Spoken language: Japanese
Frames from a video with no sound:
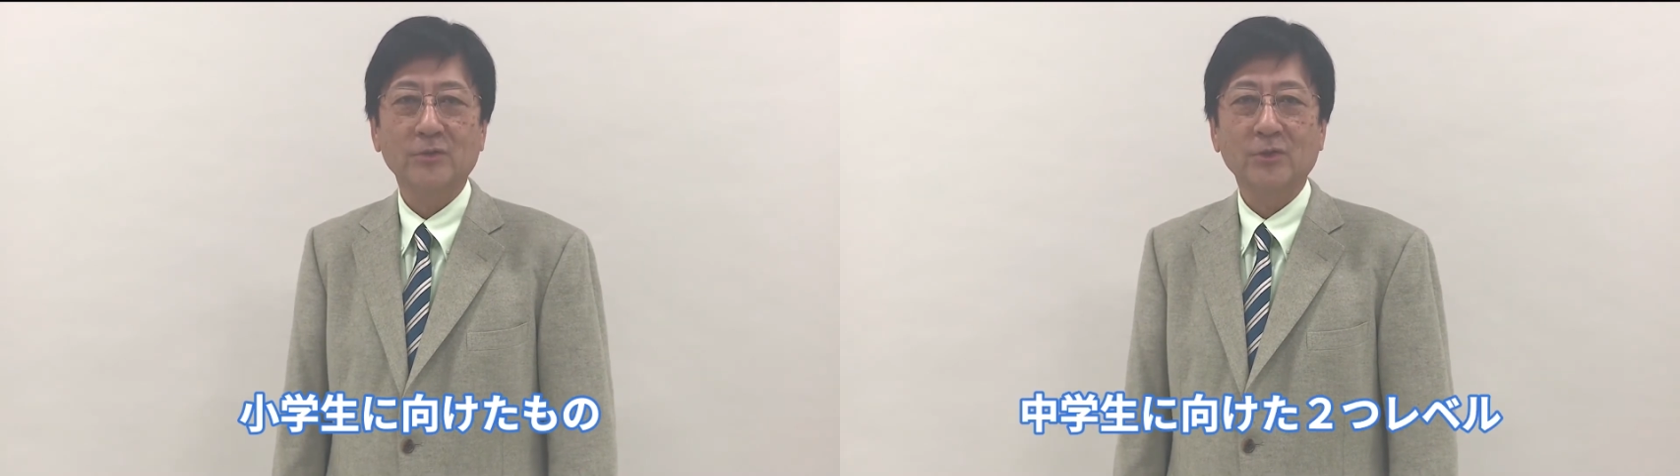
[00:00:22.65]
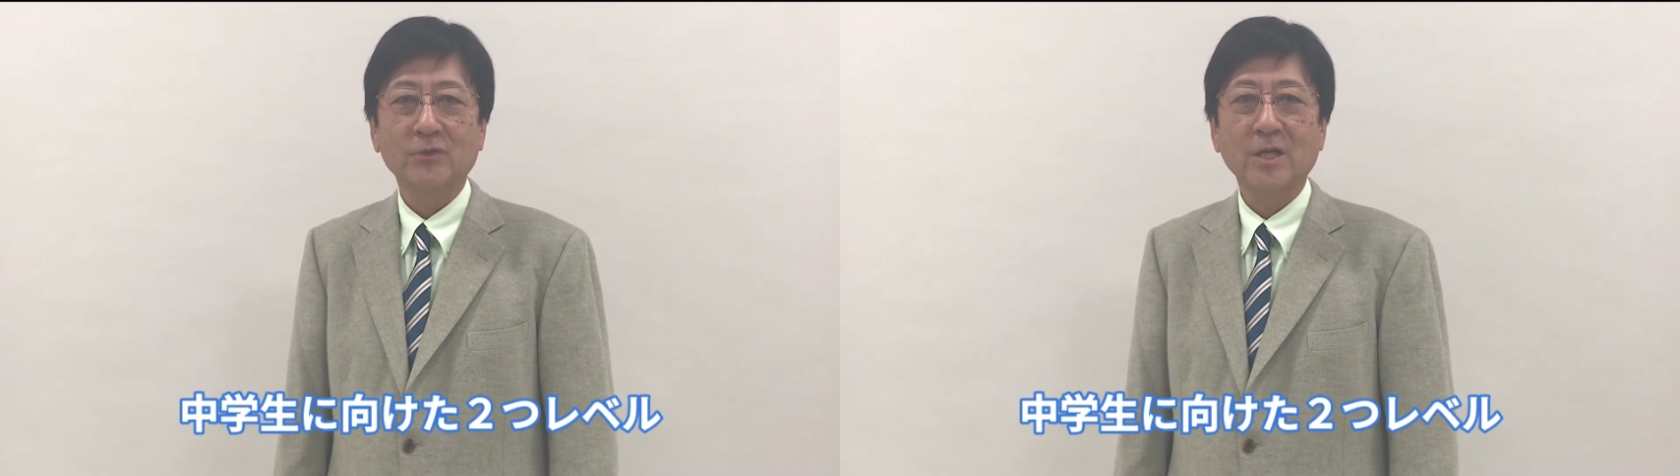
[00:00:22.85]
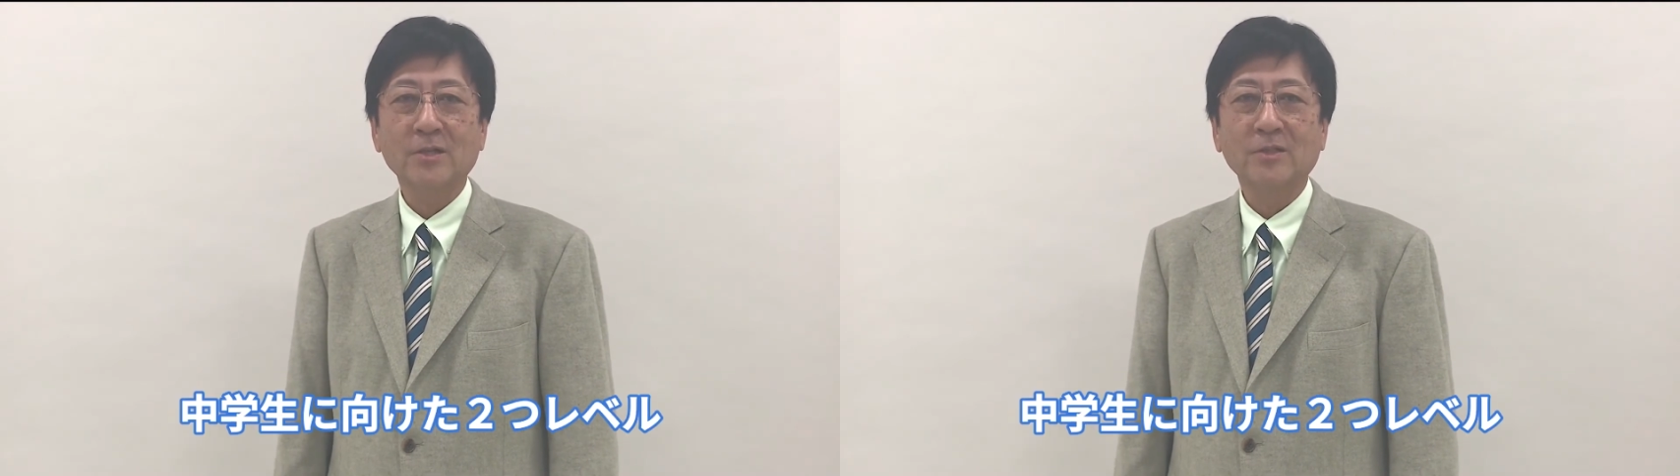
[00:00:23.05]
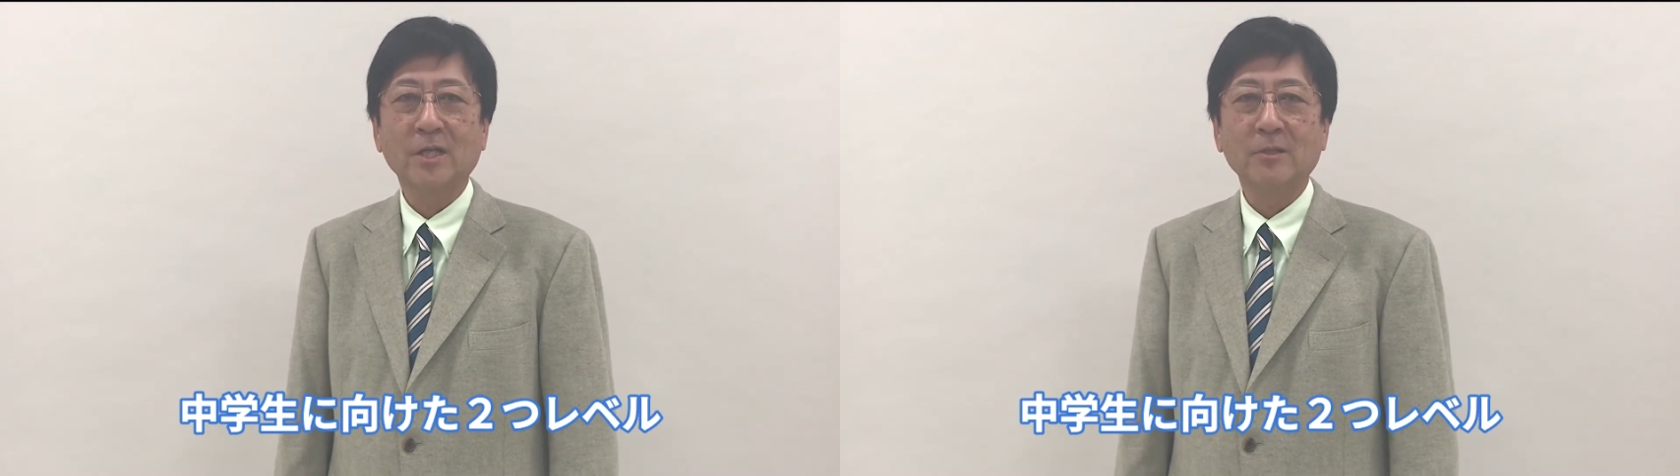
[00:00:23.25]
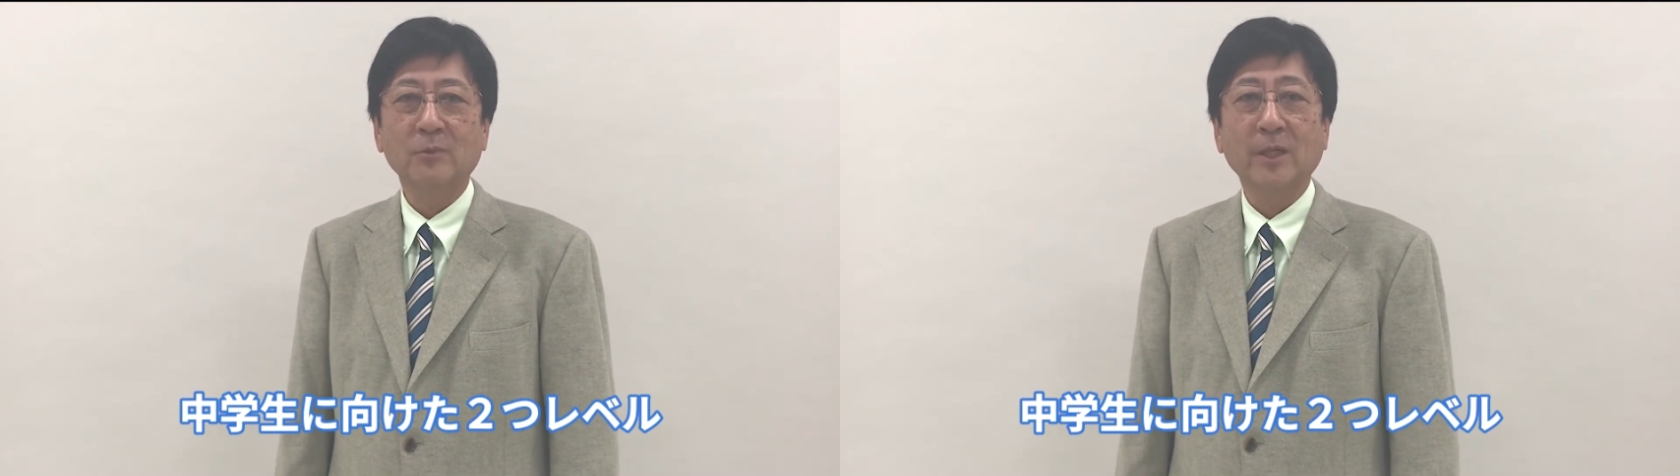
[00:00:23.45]
中学
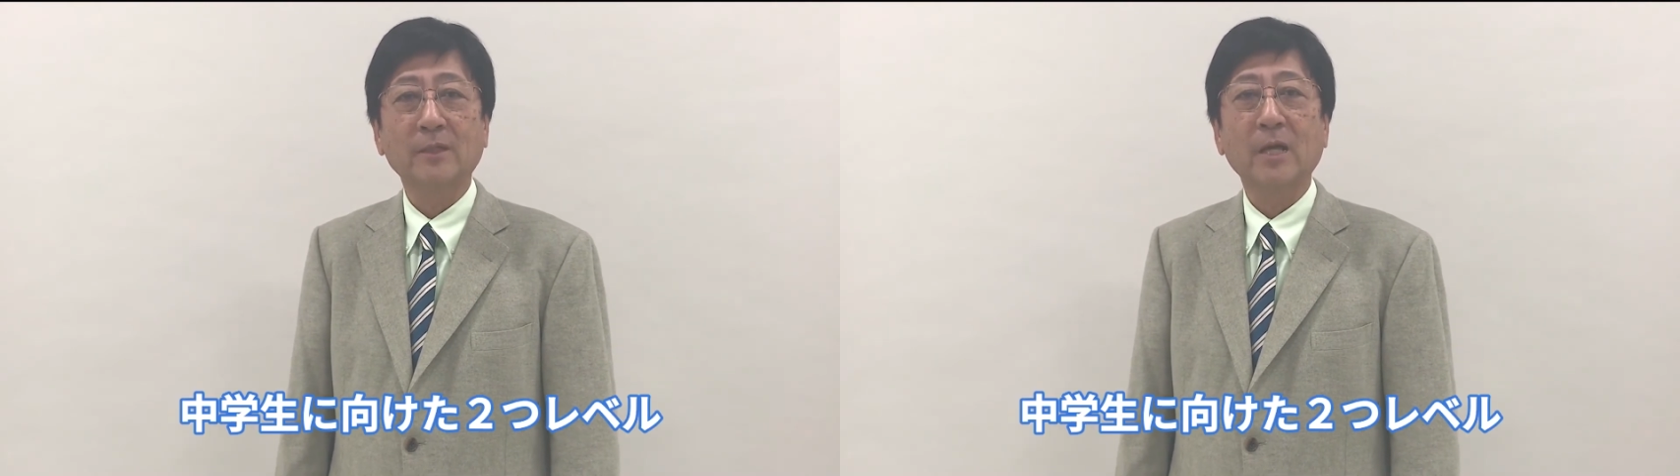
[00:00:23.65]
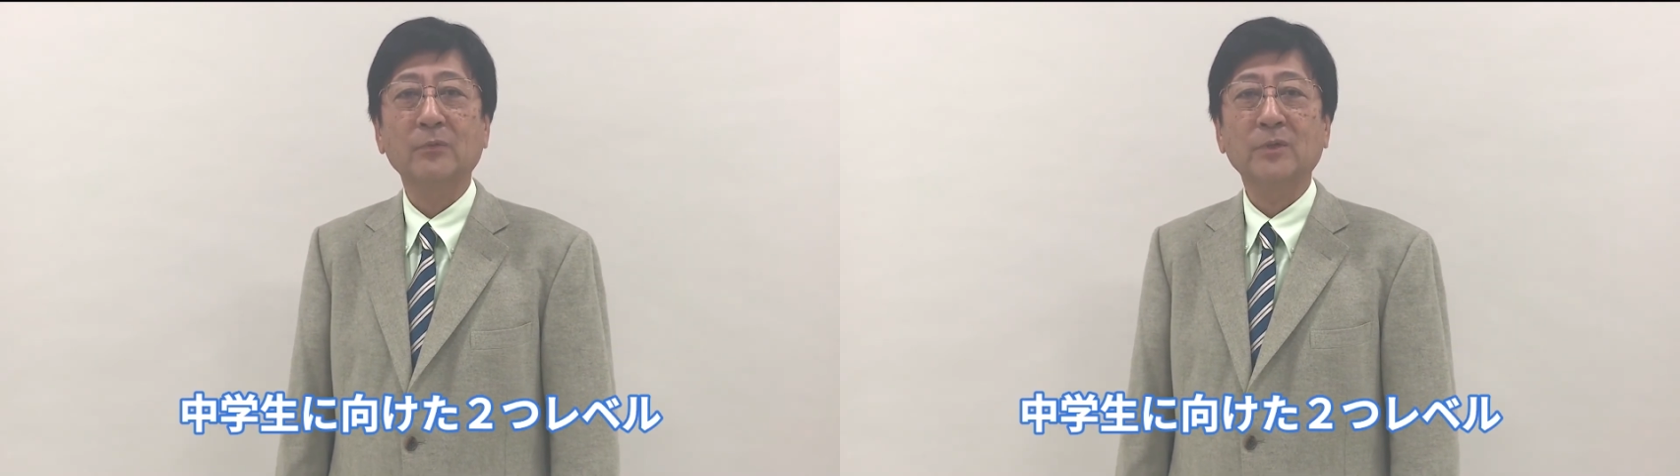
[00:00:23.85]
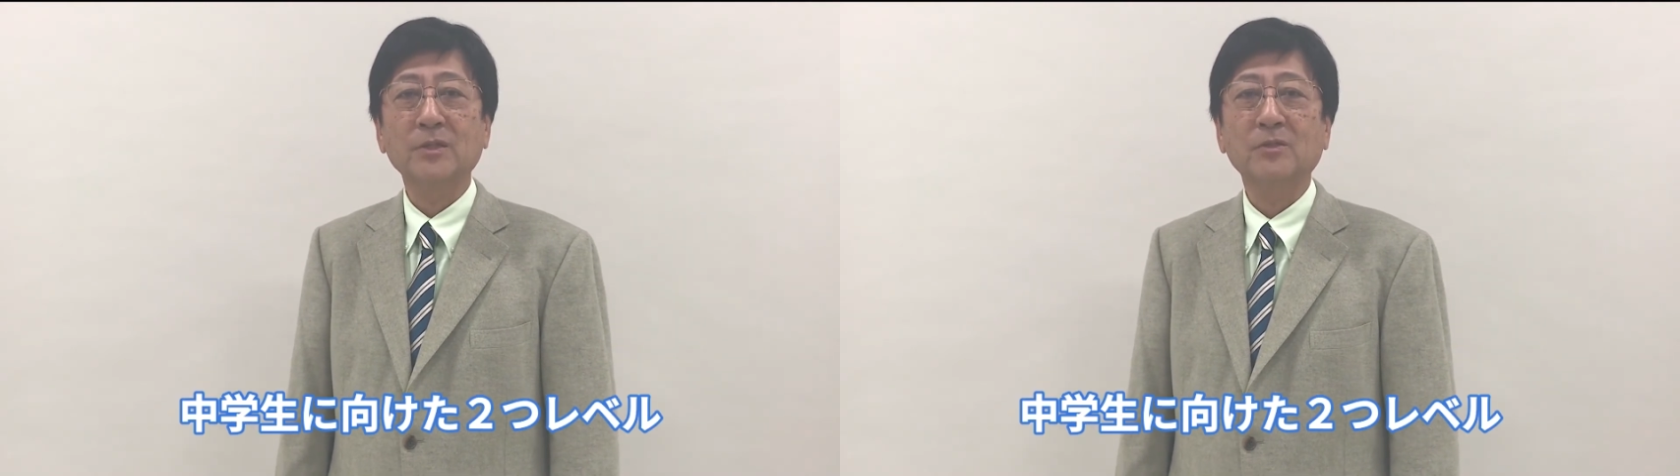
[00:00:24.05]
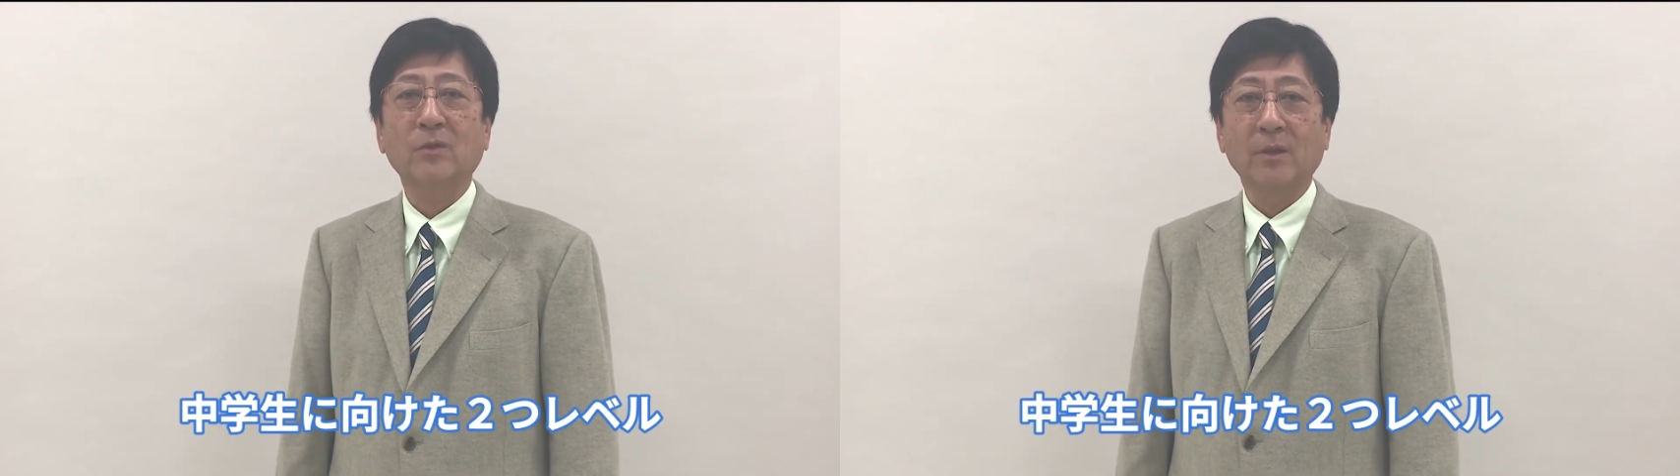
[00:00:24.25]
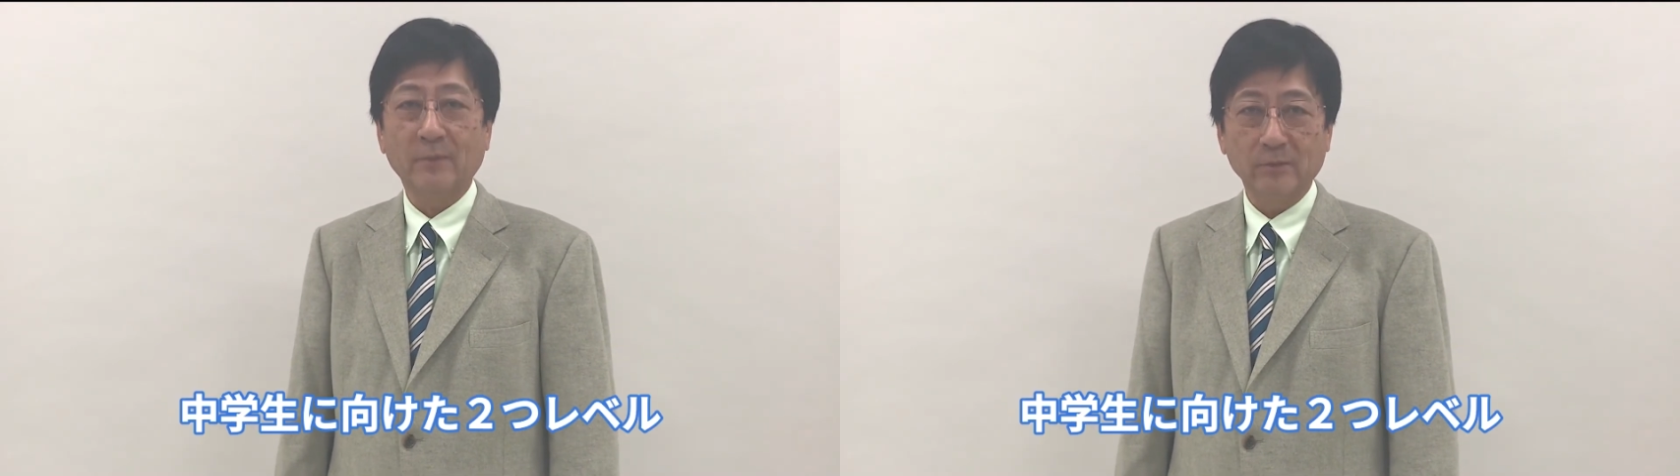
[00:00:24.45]
生に向けた2つ
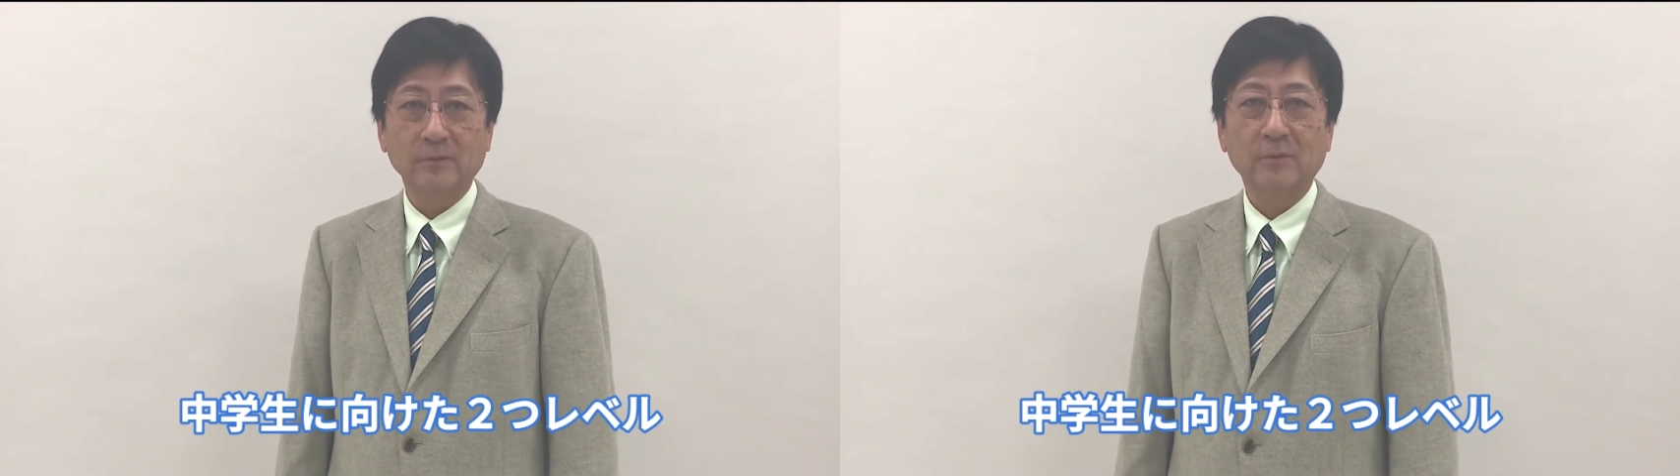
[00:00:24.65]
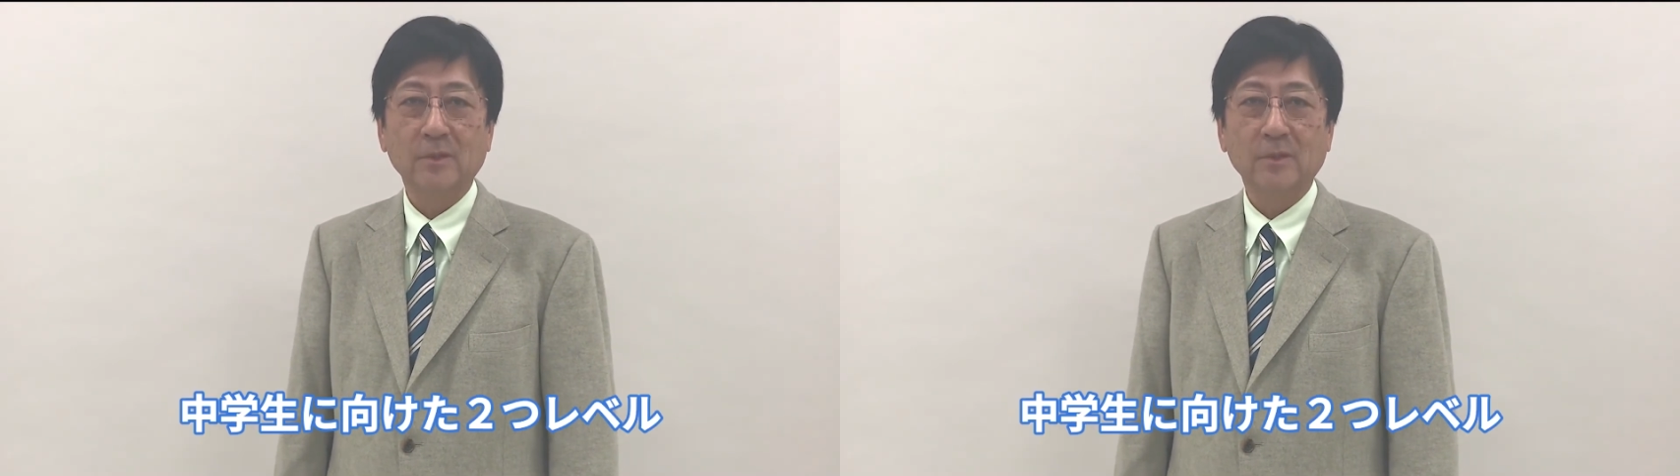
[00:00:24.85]
のレベル